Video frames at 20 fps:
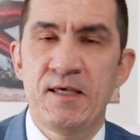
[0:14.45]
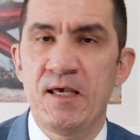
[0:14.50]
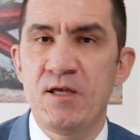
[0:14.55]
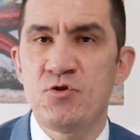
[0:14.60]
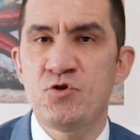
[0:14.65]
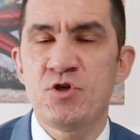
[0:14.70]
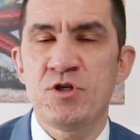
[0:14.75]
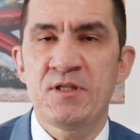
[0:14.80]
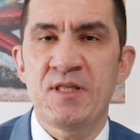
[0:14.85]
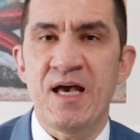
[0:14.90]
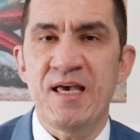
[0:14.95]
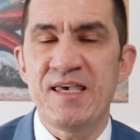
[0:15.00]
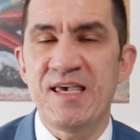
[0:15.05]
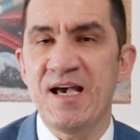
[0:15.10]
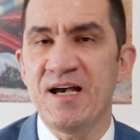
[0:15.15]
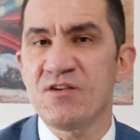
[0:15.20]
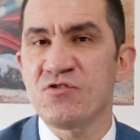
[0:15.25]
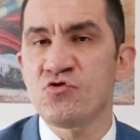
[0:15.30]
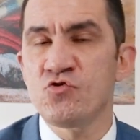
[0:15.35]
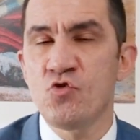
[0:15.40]
que dita
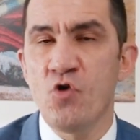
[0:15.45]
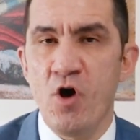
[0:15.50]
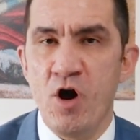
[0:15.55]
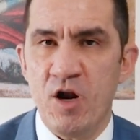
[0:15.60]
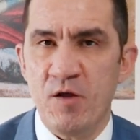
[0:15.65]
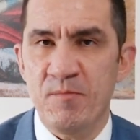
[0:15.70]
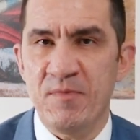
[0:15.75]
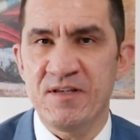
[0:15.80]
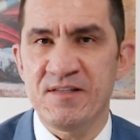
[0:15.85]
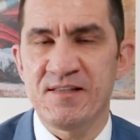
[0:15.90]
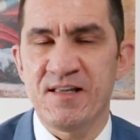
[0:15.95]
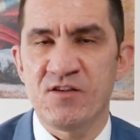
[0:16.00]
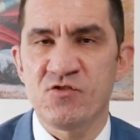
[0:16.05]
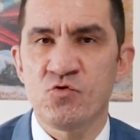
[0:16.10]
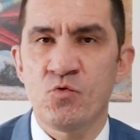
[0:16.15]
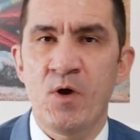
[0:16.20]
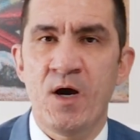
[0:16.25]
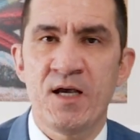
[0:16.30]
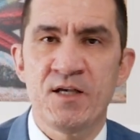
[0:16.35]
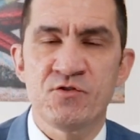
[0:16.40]
aí as normas
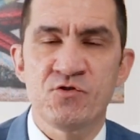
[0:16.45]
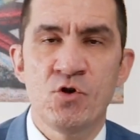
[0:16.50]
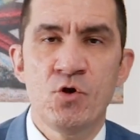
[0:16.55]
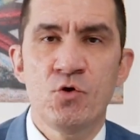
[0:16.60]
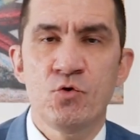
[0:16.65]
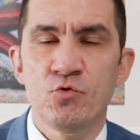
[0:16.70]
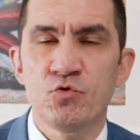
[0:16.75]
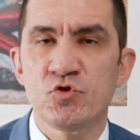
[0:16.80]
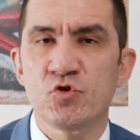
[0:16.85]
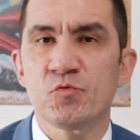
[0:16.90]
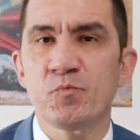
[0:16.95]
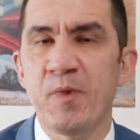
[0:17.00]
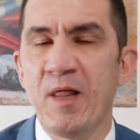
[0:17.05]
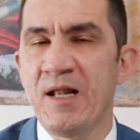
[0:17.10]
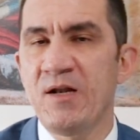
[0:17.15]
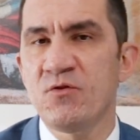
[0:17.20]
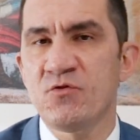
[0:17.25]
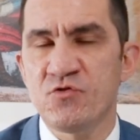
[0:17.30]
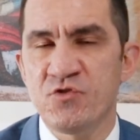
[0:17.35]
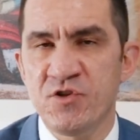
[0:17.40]
das quais os
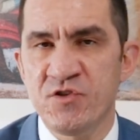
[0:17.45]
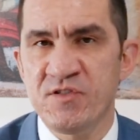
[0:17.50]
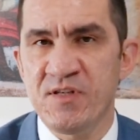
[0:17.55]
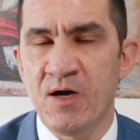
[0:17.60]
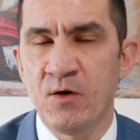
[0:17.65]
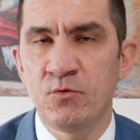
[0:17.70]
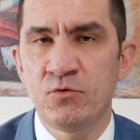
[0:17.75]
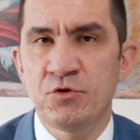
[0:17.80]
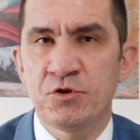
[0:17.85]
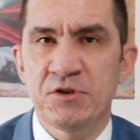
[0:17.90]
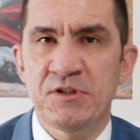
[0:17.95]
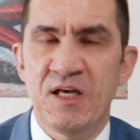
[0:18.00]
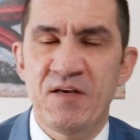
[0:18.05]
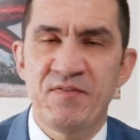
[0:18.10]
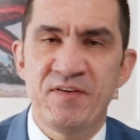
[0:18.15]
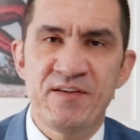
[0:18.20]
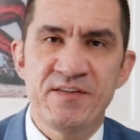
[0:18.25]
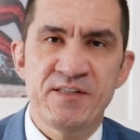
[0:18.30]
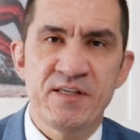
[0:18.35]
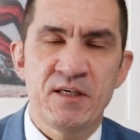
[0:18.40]
planos de saúde
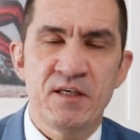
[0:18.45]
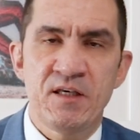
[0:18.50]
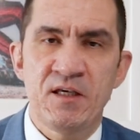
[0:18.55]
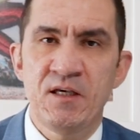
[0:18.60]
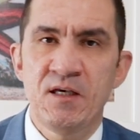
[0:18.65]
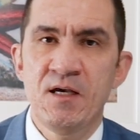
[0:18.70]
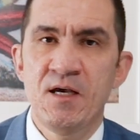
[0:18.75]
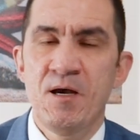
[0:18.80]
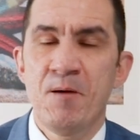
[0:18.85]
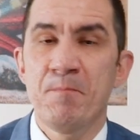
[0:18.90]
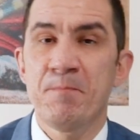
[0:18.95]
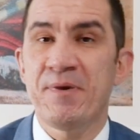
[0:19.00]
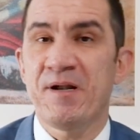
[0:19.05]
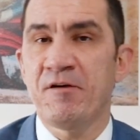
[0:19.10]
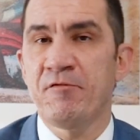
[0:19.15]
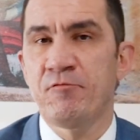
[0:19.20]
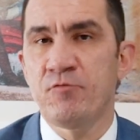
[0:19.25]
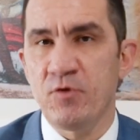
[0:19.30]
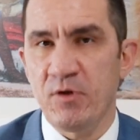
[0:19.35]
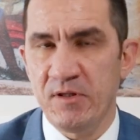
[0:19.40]
devem seguir
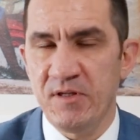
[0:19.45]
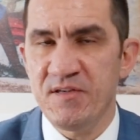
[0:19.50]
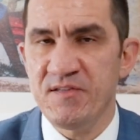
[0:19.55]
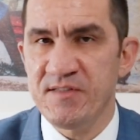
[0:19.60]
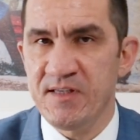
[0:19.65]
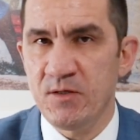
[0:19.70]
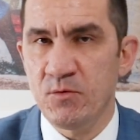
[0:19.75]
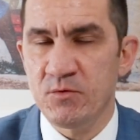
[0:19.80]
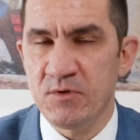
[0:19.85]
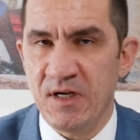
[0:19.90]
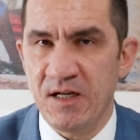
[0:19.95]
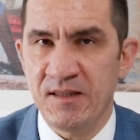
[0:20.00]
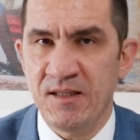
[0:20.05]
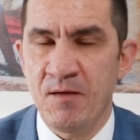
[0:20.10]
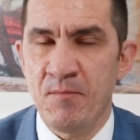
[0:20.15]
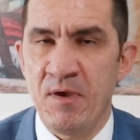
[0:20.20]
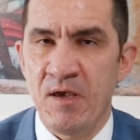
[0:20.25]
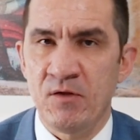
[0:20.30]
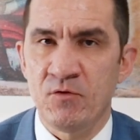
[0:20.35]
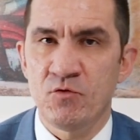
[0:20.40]
para fornecer o
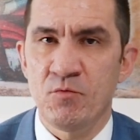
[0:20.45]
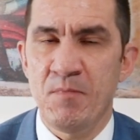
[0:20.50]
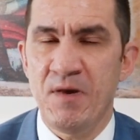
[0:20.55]
tratamento.